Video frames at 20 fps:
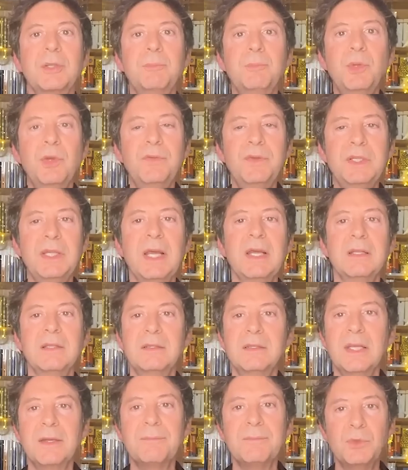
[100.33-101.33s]
più
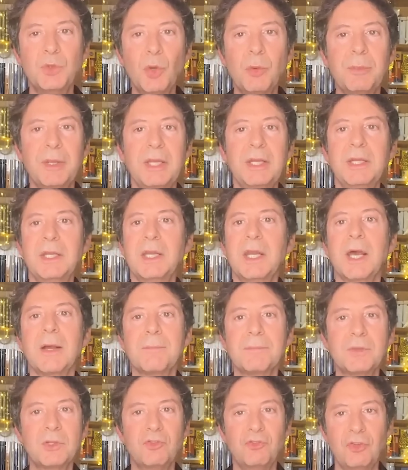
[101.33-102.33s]
evidente domenica
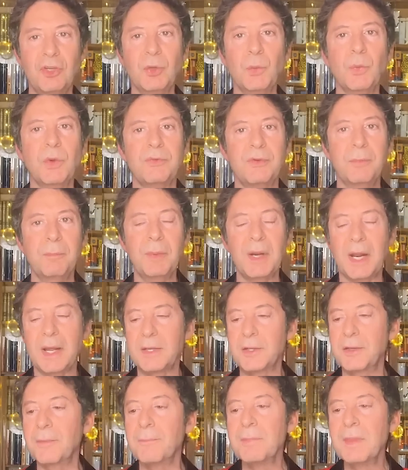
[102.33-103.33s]
5
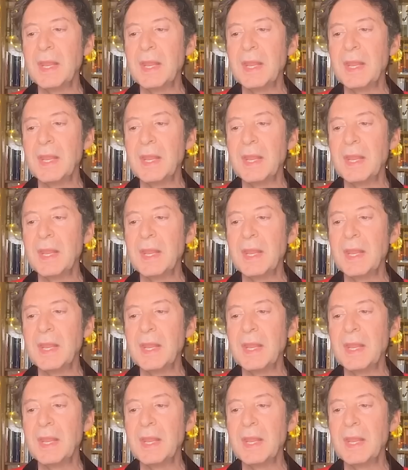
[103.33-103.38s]
febbraio.